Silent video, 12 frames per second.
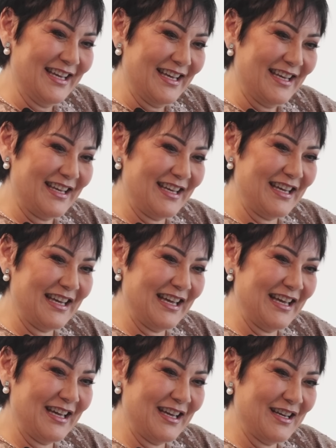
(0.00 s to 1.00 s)

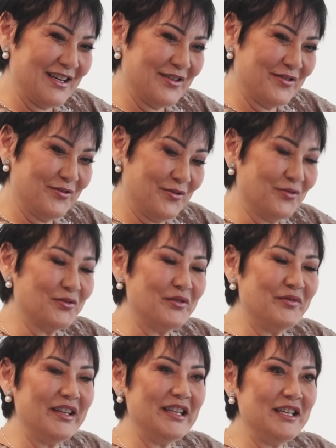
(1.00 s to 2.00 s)
É, o doutor
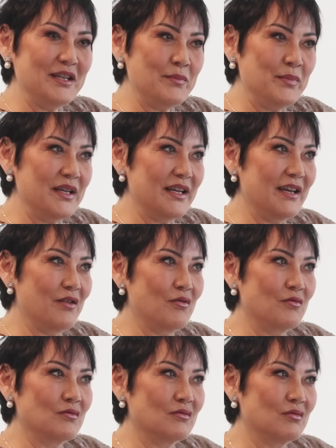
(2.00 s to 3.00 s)
Felipe é
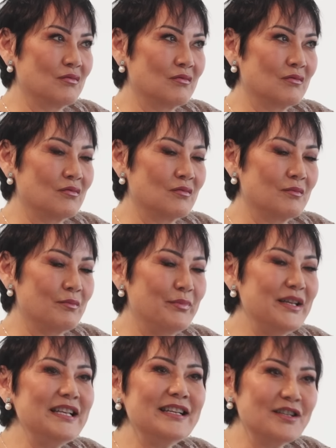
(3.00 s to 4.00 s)
um
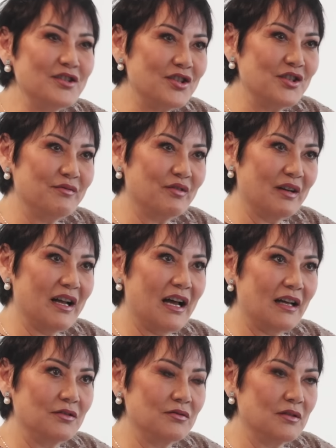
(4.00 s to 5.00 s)
brilhante
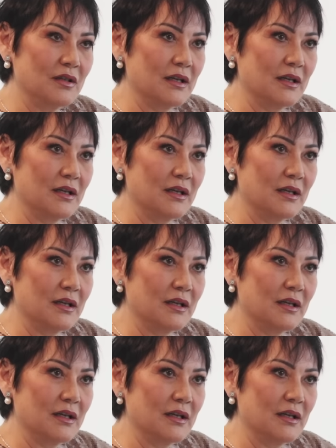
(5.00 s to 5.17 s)
advogado,